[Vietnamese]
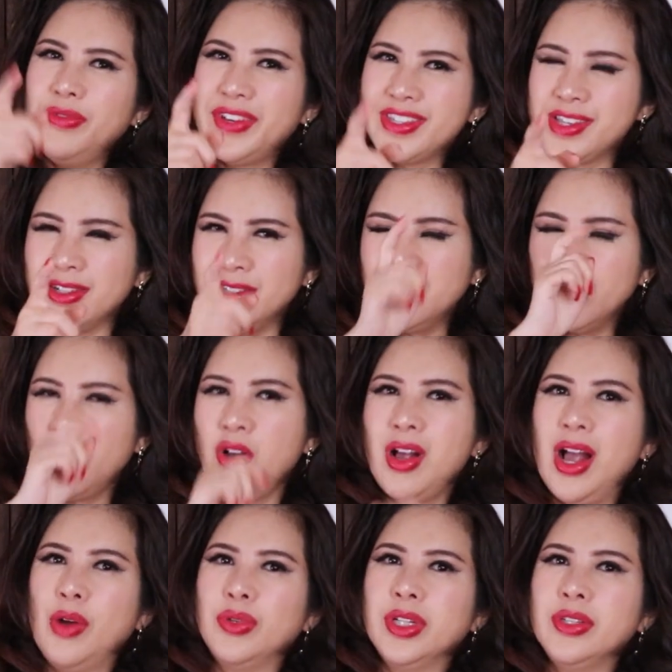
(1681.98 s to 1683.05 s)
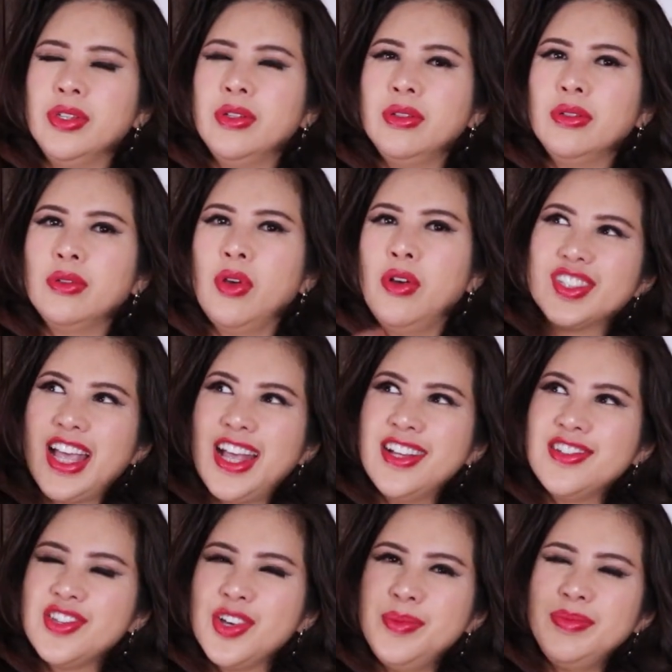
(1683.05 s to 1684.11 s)
cô phải xử cái con hầu này trước
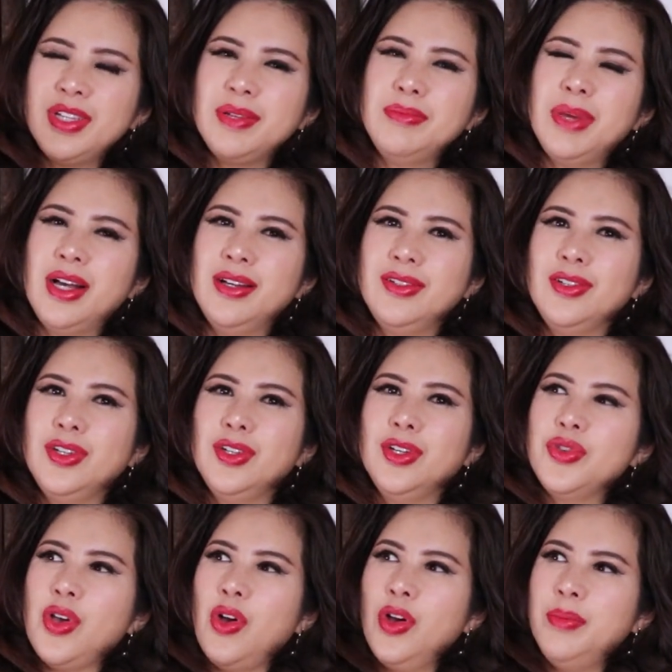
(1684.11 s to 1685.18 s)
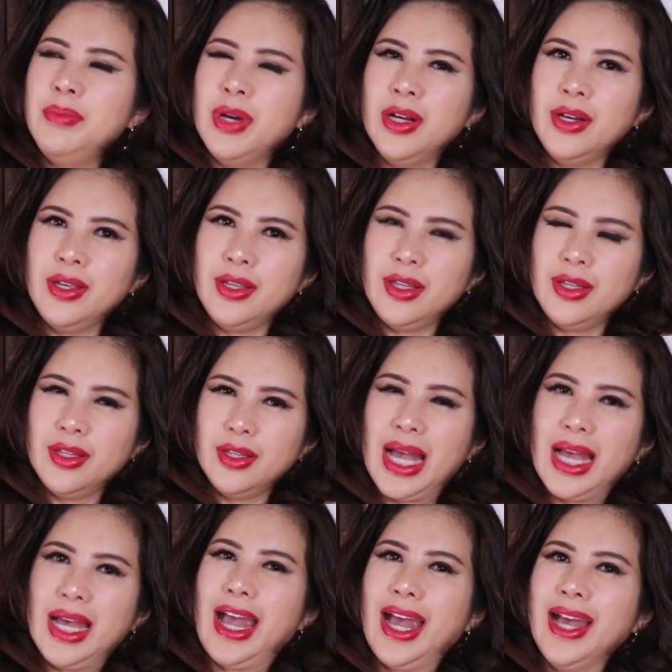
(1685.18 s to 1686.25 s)
sáng sớm tinh mơ cô cho mời
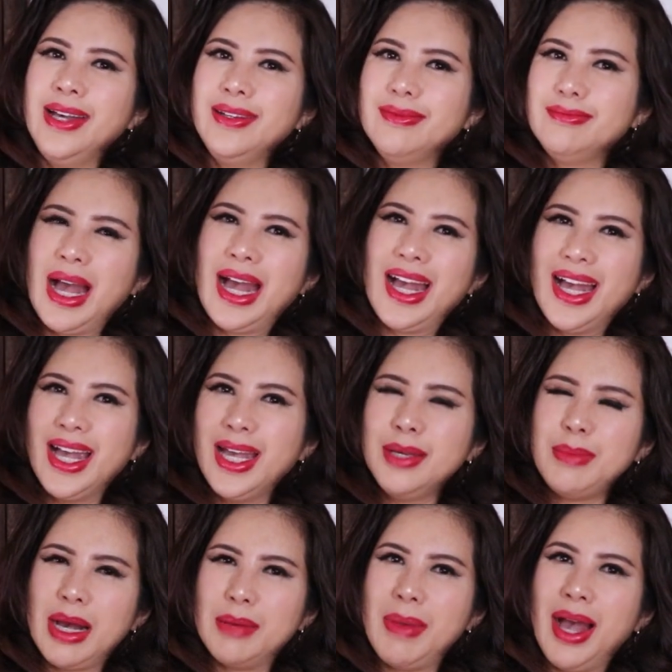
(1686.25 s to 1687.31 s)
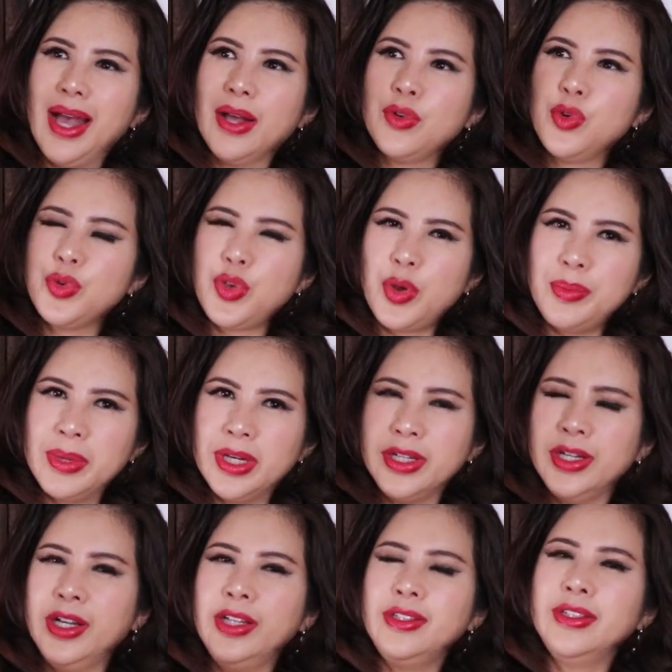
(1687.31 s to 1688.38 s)
bà cả bà hai bà ba cô cho
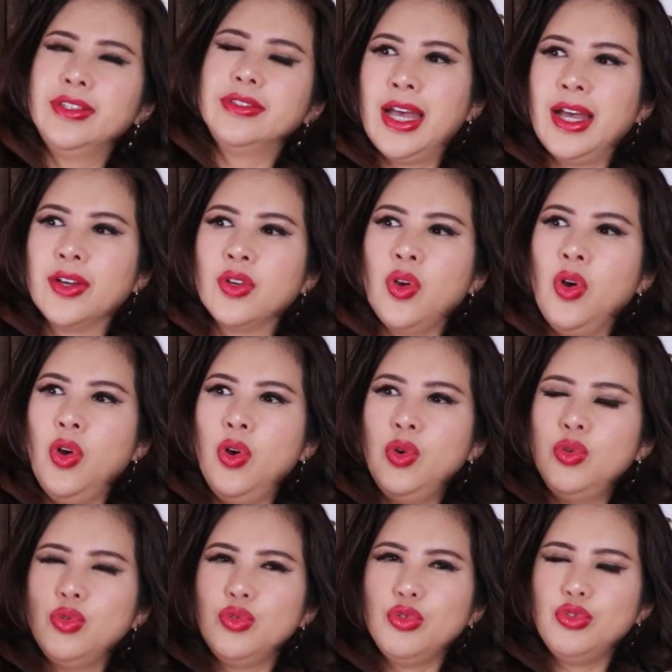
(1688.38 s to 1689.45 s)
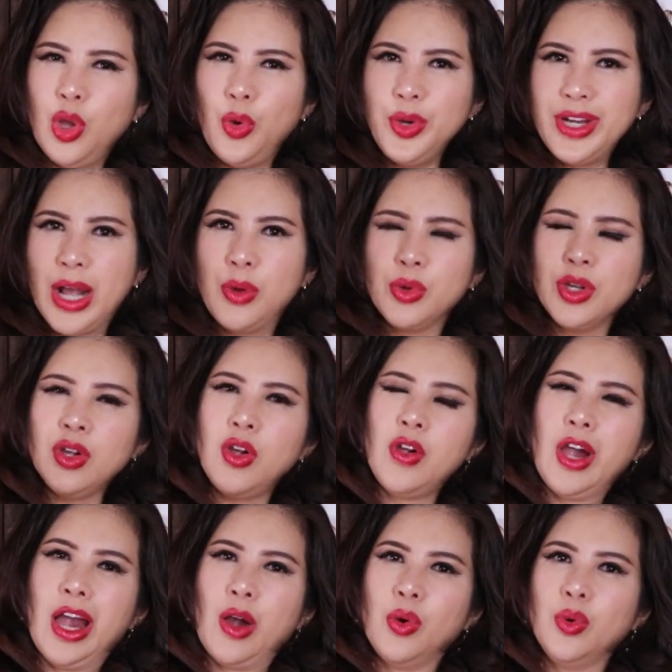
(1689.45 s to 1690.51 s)
mời hết và cô lôi đầu cái
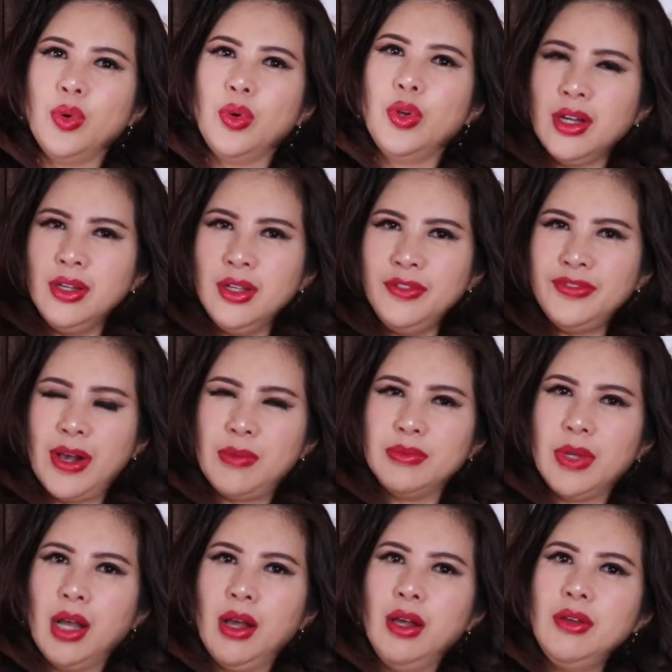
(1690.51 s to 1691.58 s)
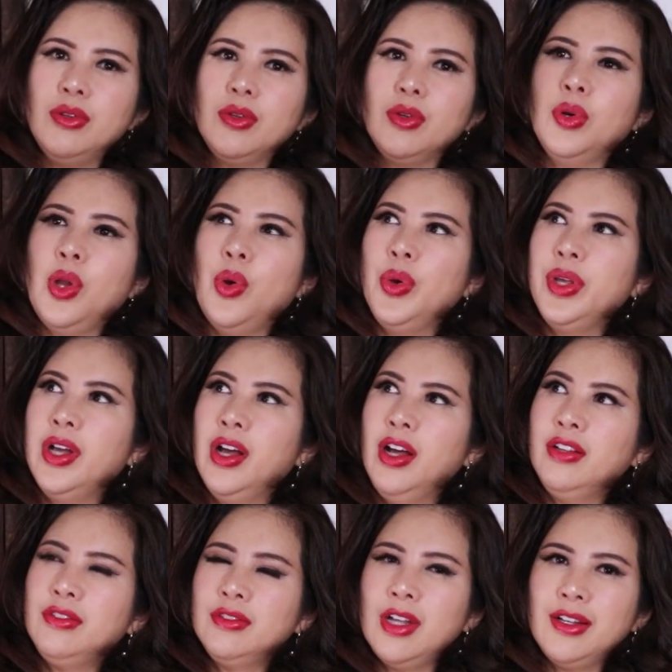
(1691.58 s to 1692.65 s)
con hầu tới phòng nó cô lôi
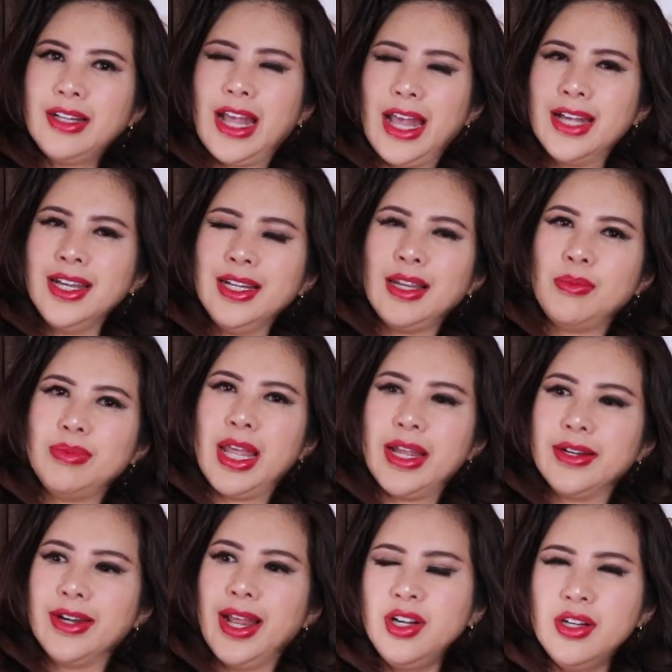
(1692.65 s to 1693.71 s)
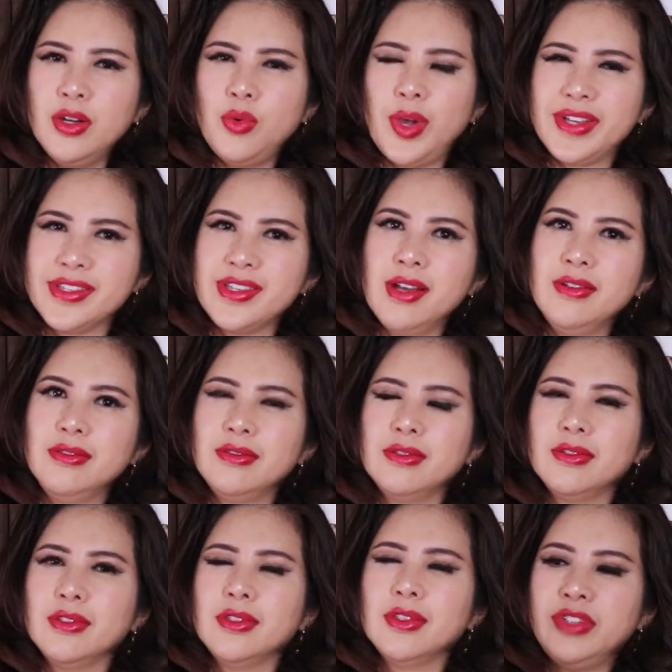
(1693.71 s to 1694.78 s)
hết tất cả các lồng đèn vứt ra ngoài sân
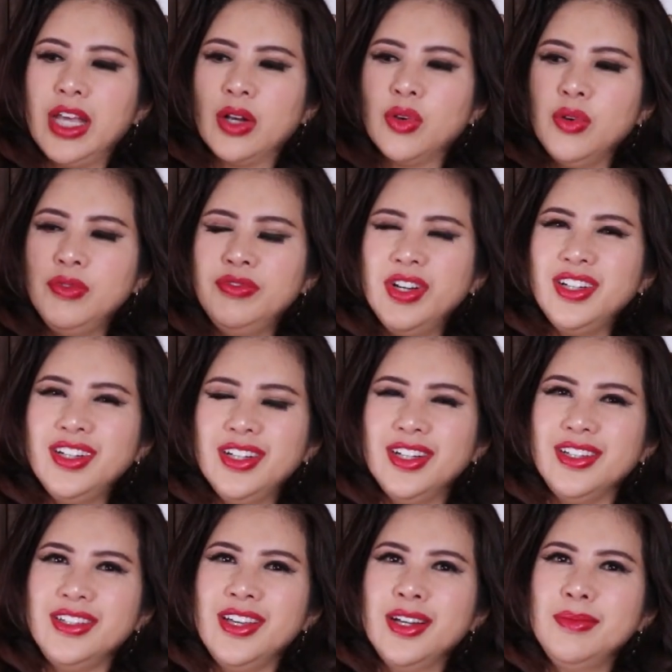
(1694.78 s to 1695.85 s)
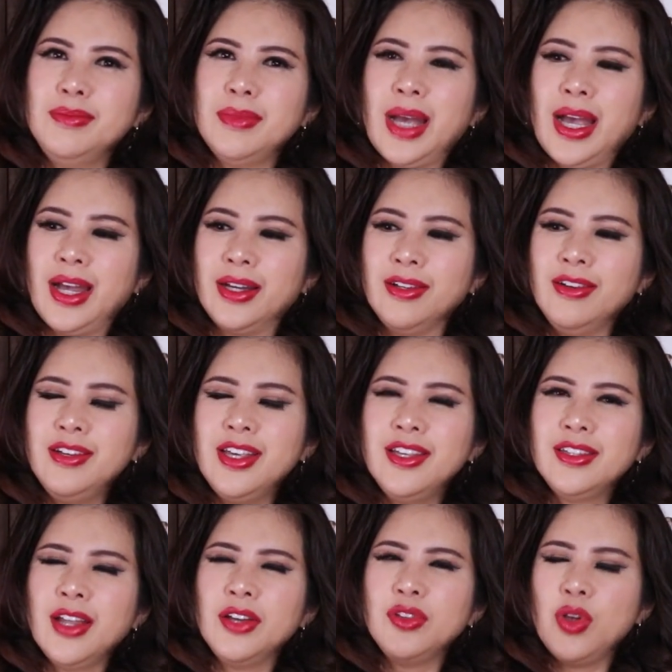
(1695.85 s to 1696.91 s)
và cô vứt cái hình nhân mà nó
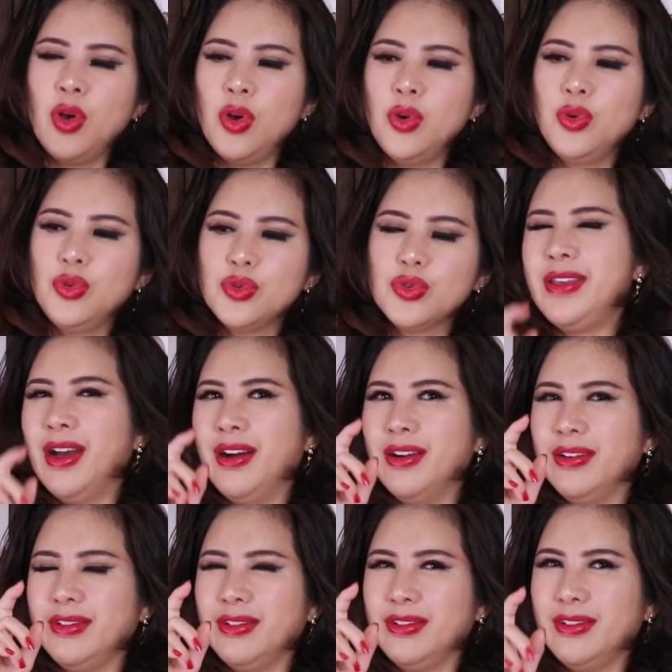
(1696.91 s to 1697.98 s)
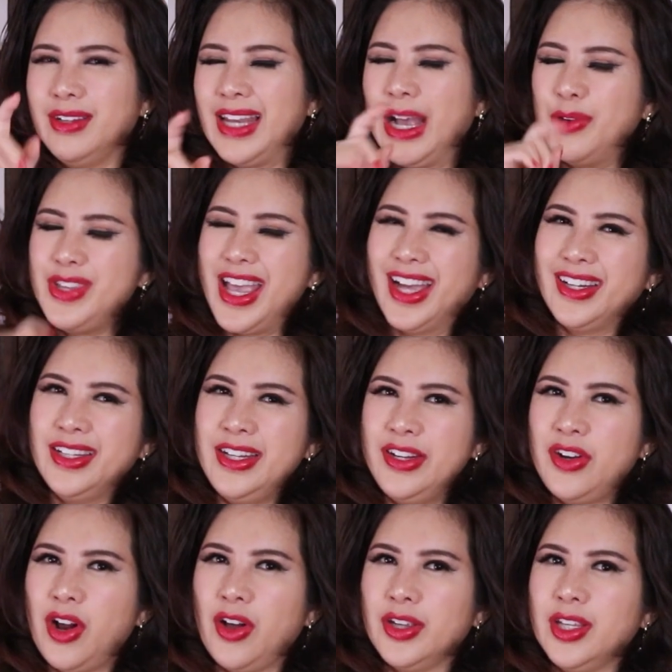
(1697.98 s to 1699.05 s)
ghi tên cô bây giờ lão gia đã
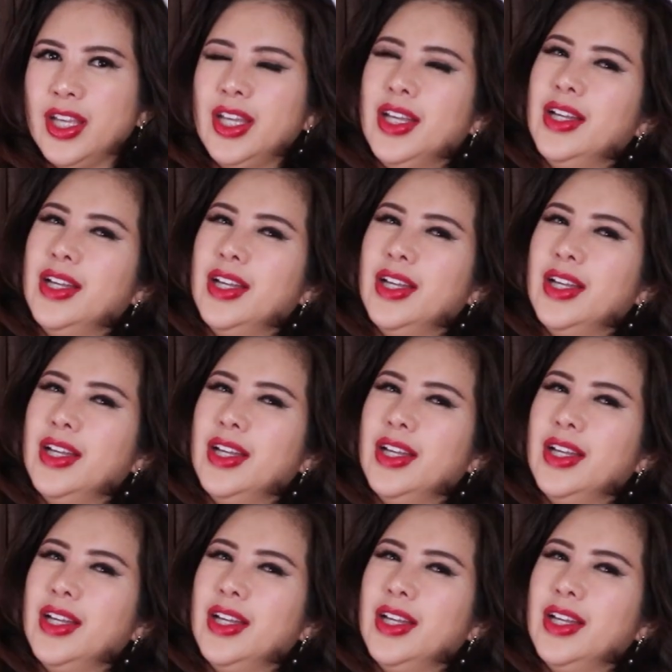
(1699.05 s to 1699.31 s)
đi rồi